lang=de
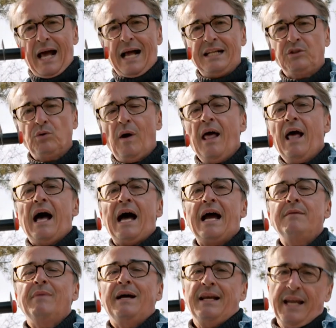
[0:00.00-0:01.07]
Also
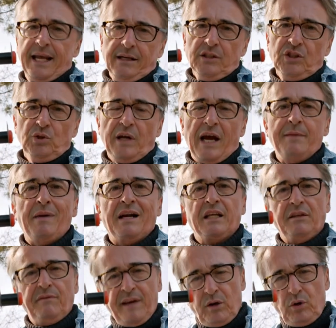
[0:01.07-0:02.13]
einmal längs und einmal
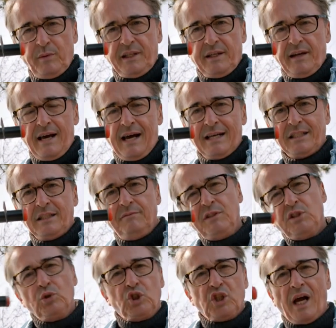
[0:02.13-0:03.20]
quer über den Rasen,
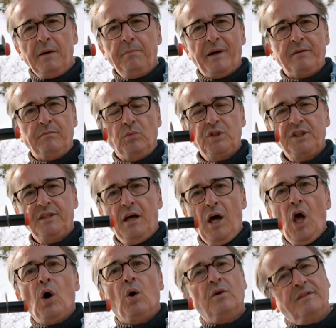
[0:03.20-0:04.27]
wie so ein Schach Schachbrettmuster
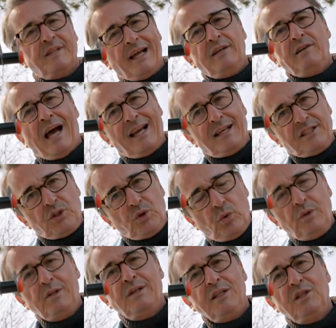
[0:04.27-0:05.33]
und dann alles
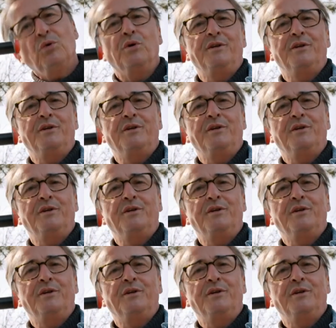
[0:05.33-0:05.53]
gründlich